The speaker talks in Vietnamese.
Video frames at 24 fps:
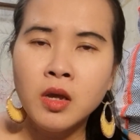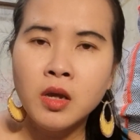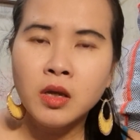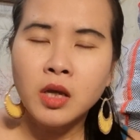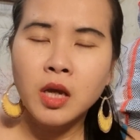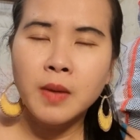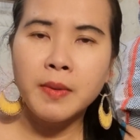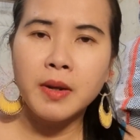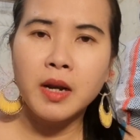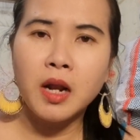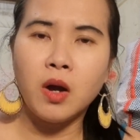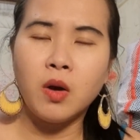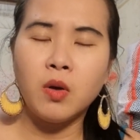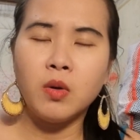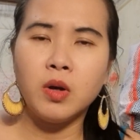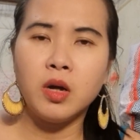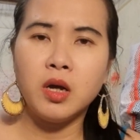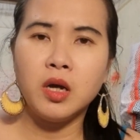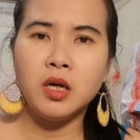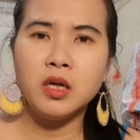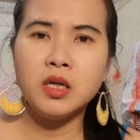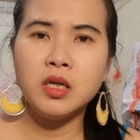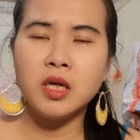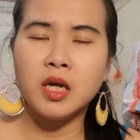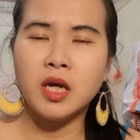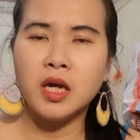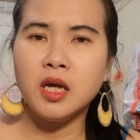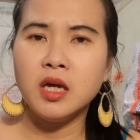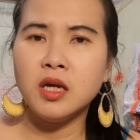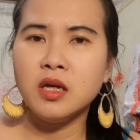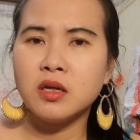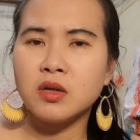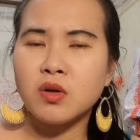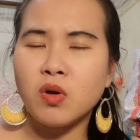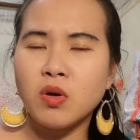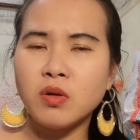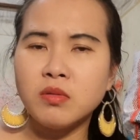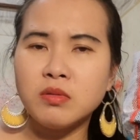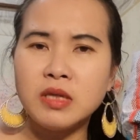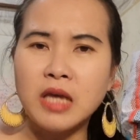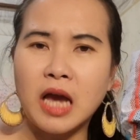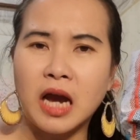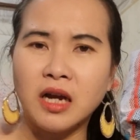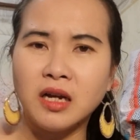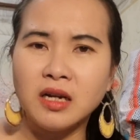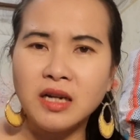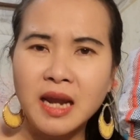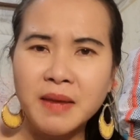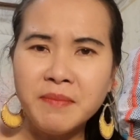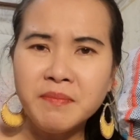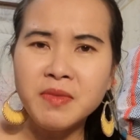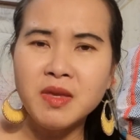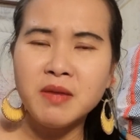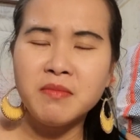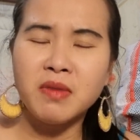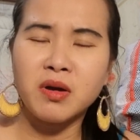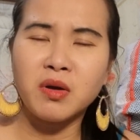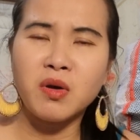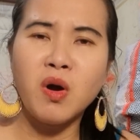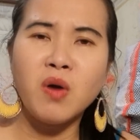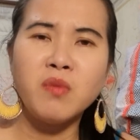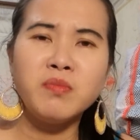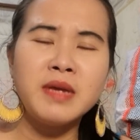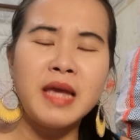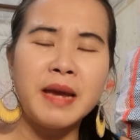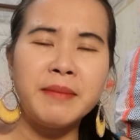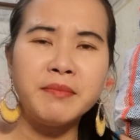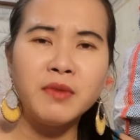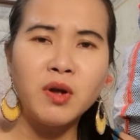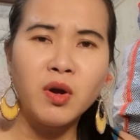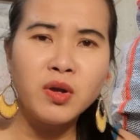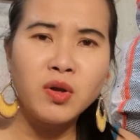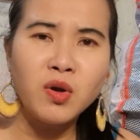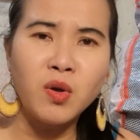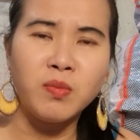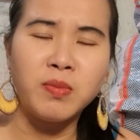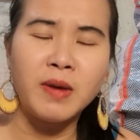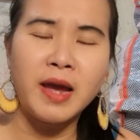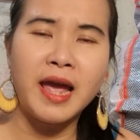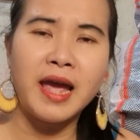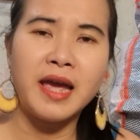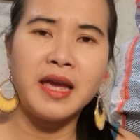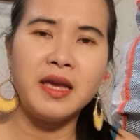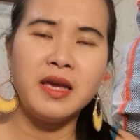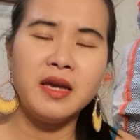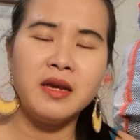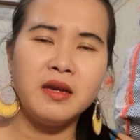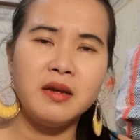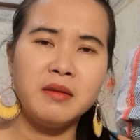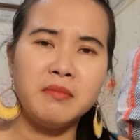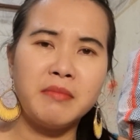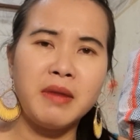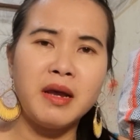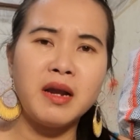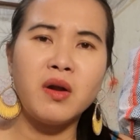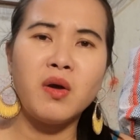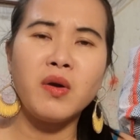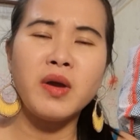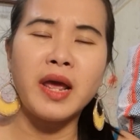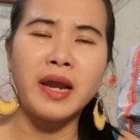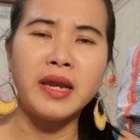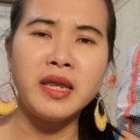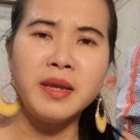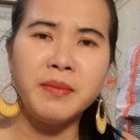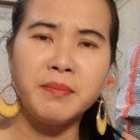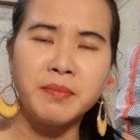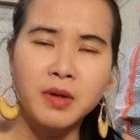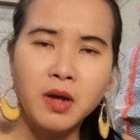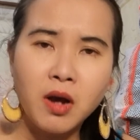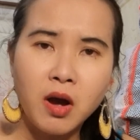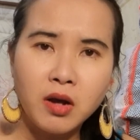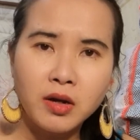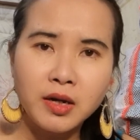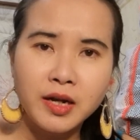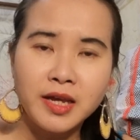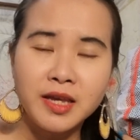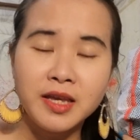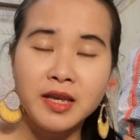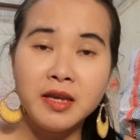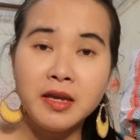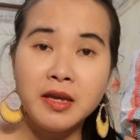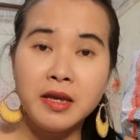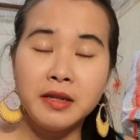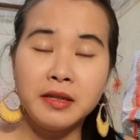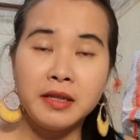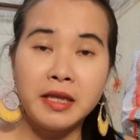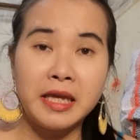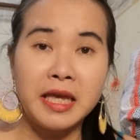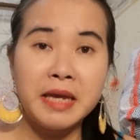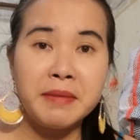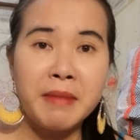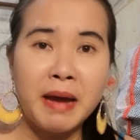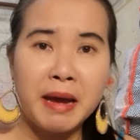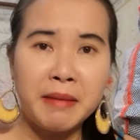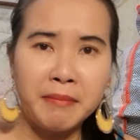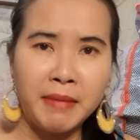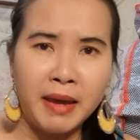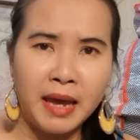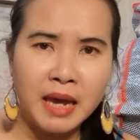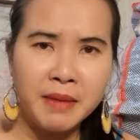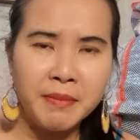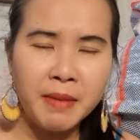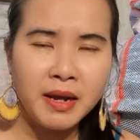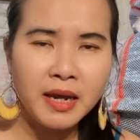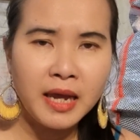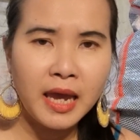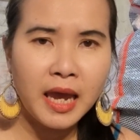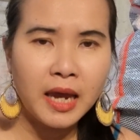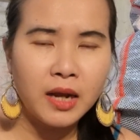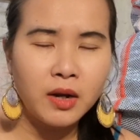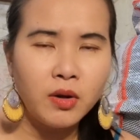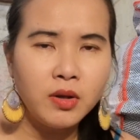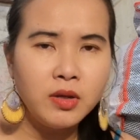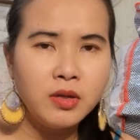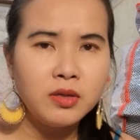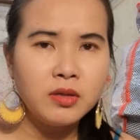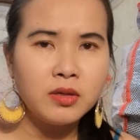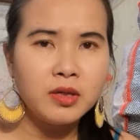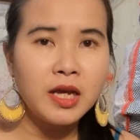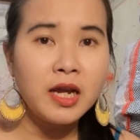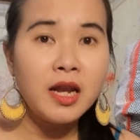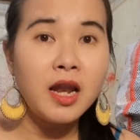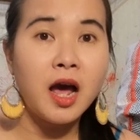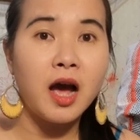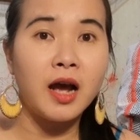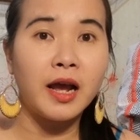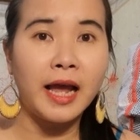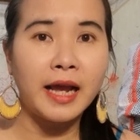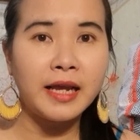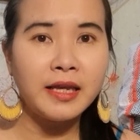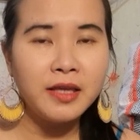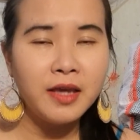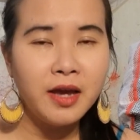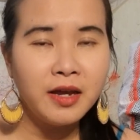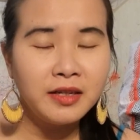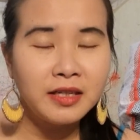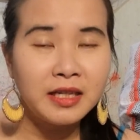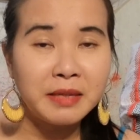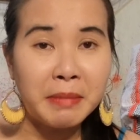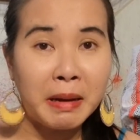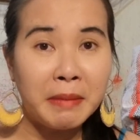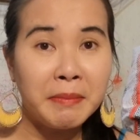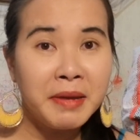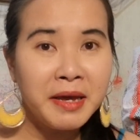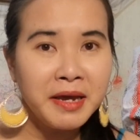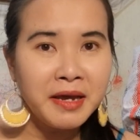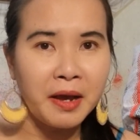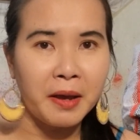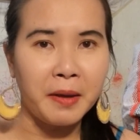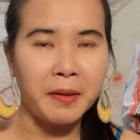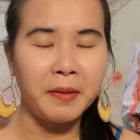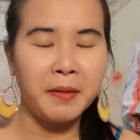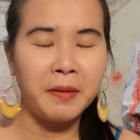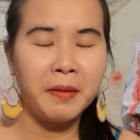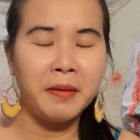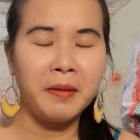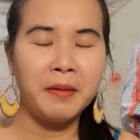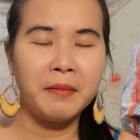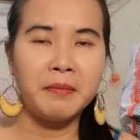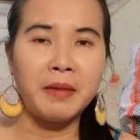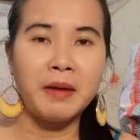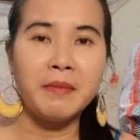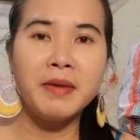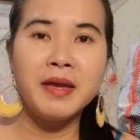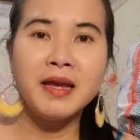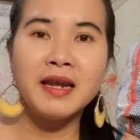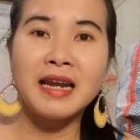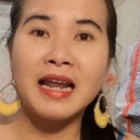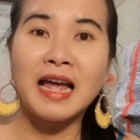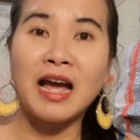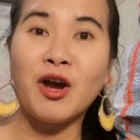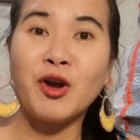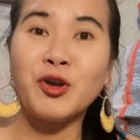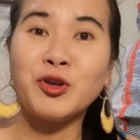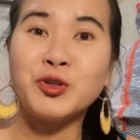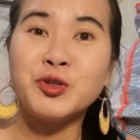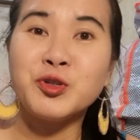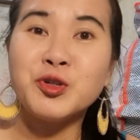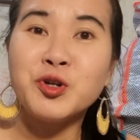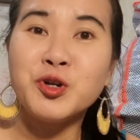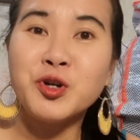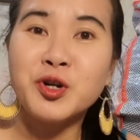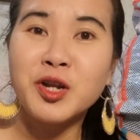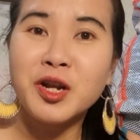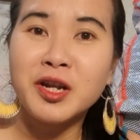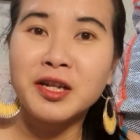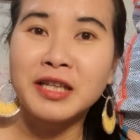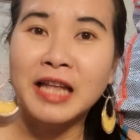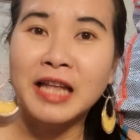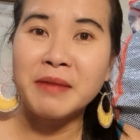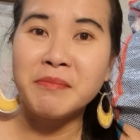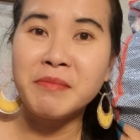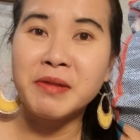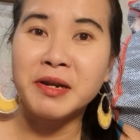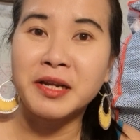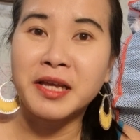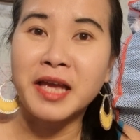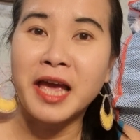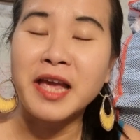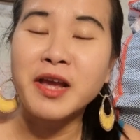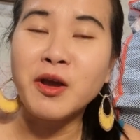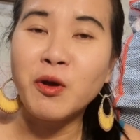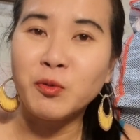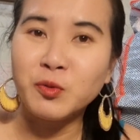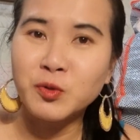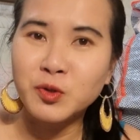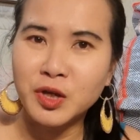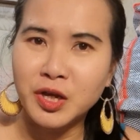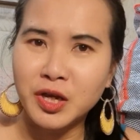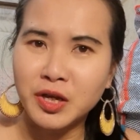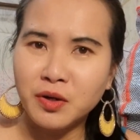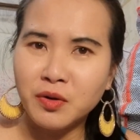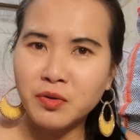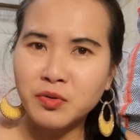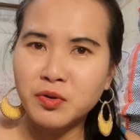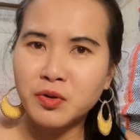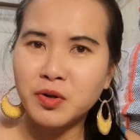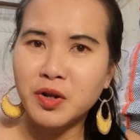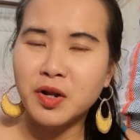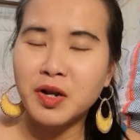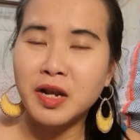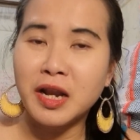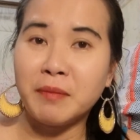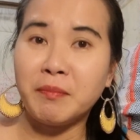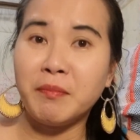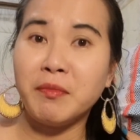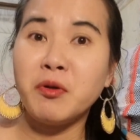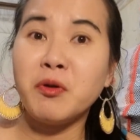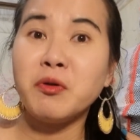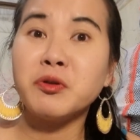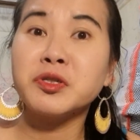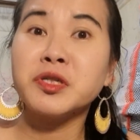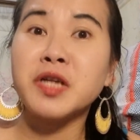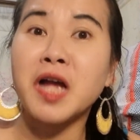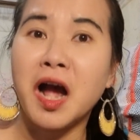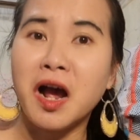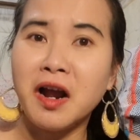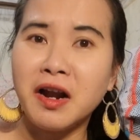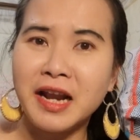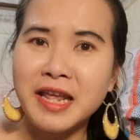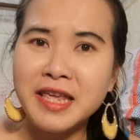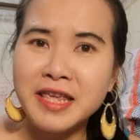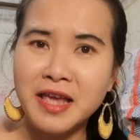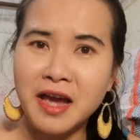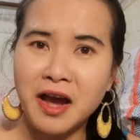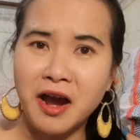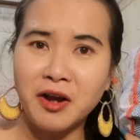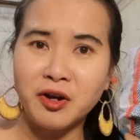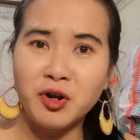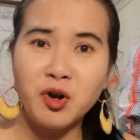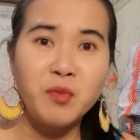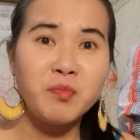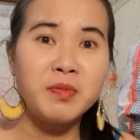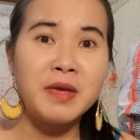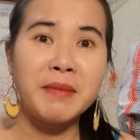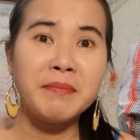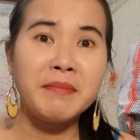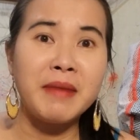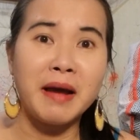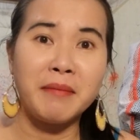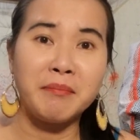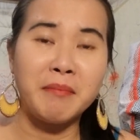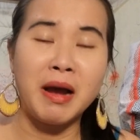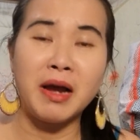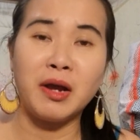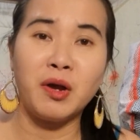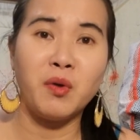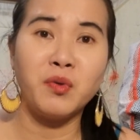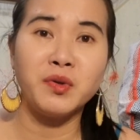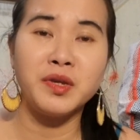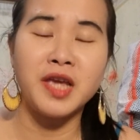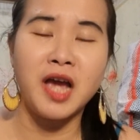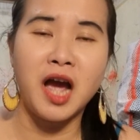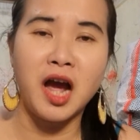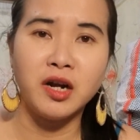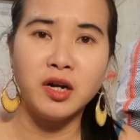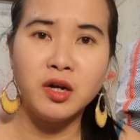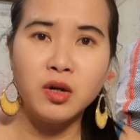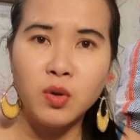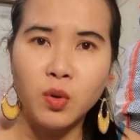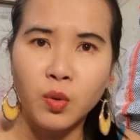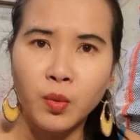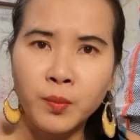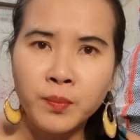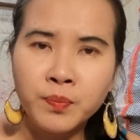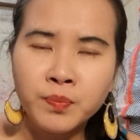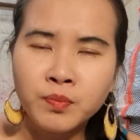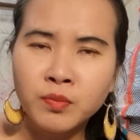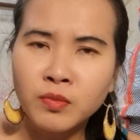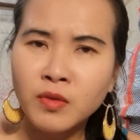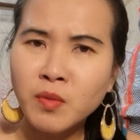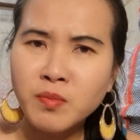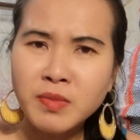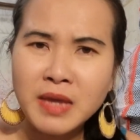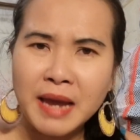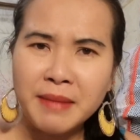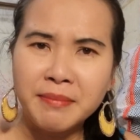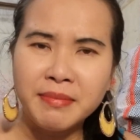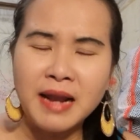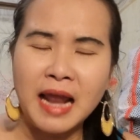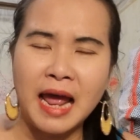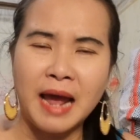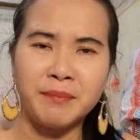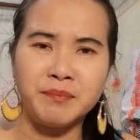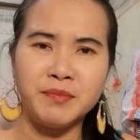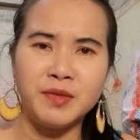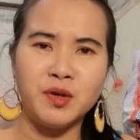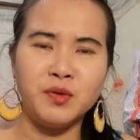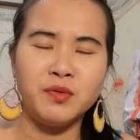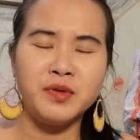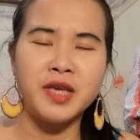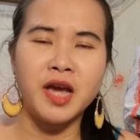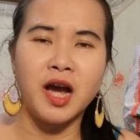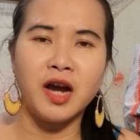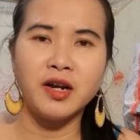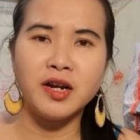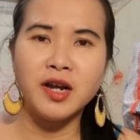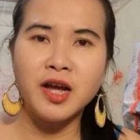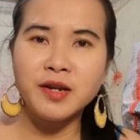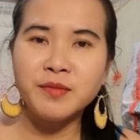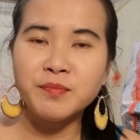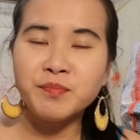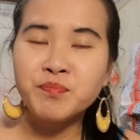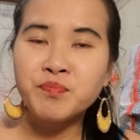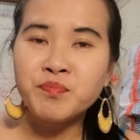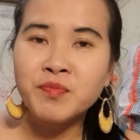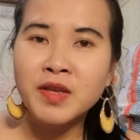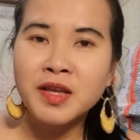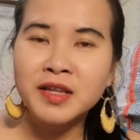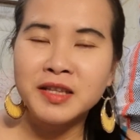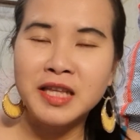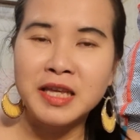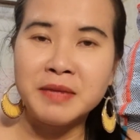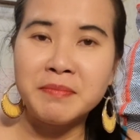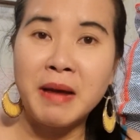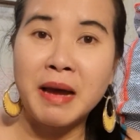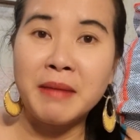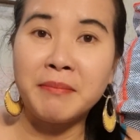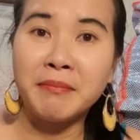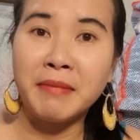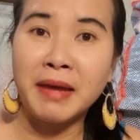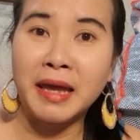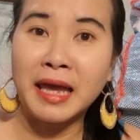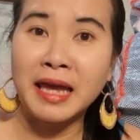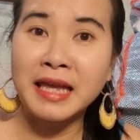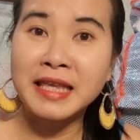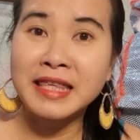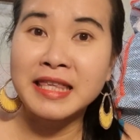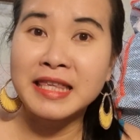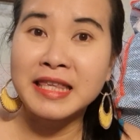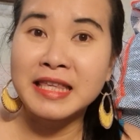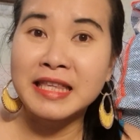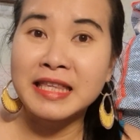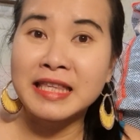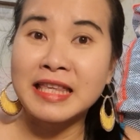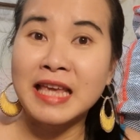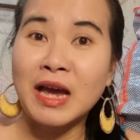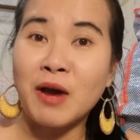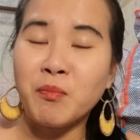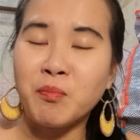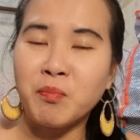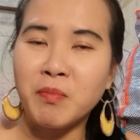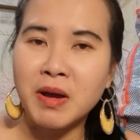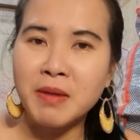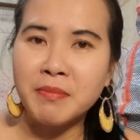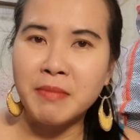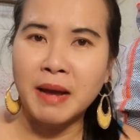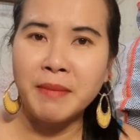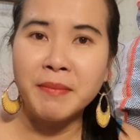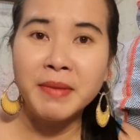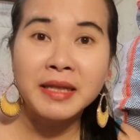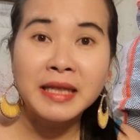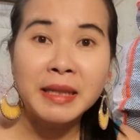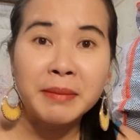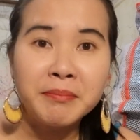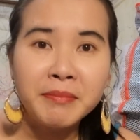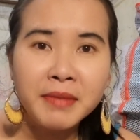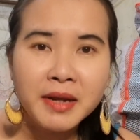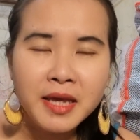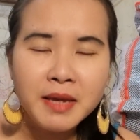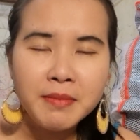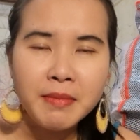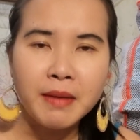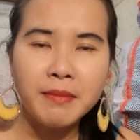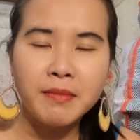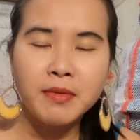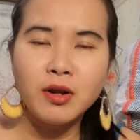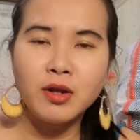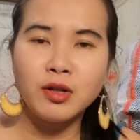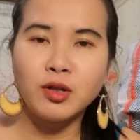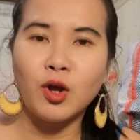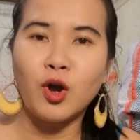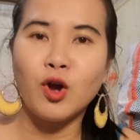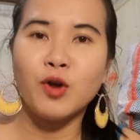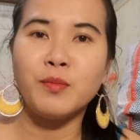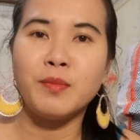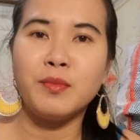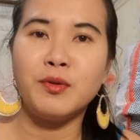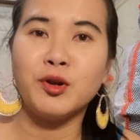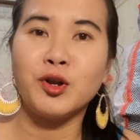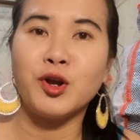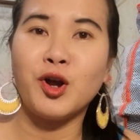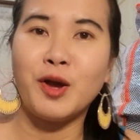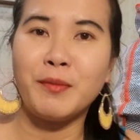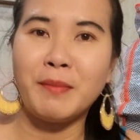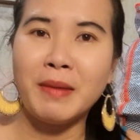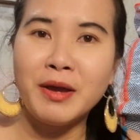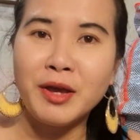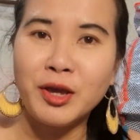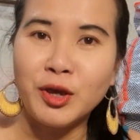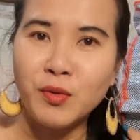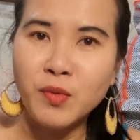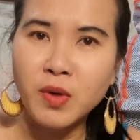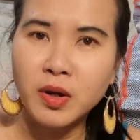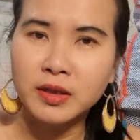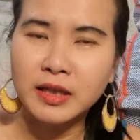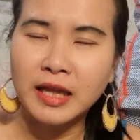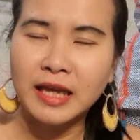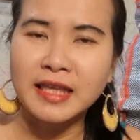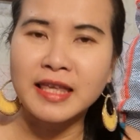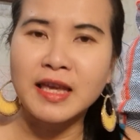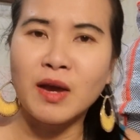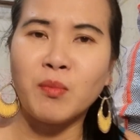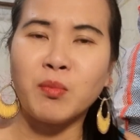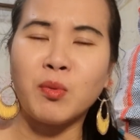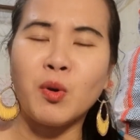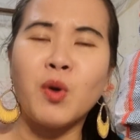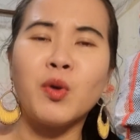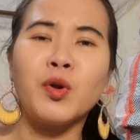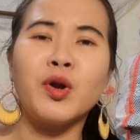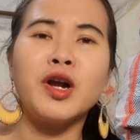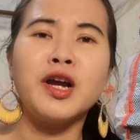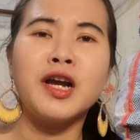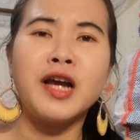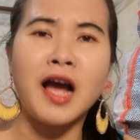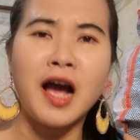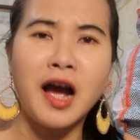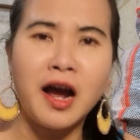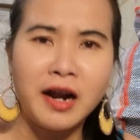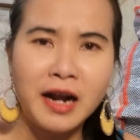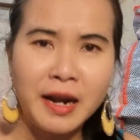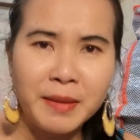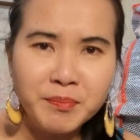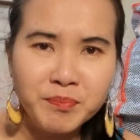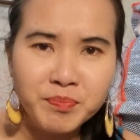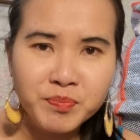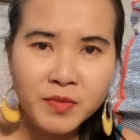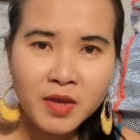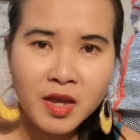cái bắt đầu á ờ, hả con giận lắm nhưng mà con không dám nói cùng ai á má nói ảnh giùm con đi thì cái bà mẹ bà nghe nói cái lờ cắn chết thì bà biết à bà biết là hồi xưa đó mình kể câu chuyện đó cho nên là nó sợ lấy vợ nó không dám mà mần con vợ nó luôn nó không dám làm gì con vợ nó hết thì bà mẹ chồng á bả mới tâm lý bả mới nói thôi được rồi má hiểu rồi tại chồng con nó khờ lắm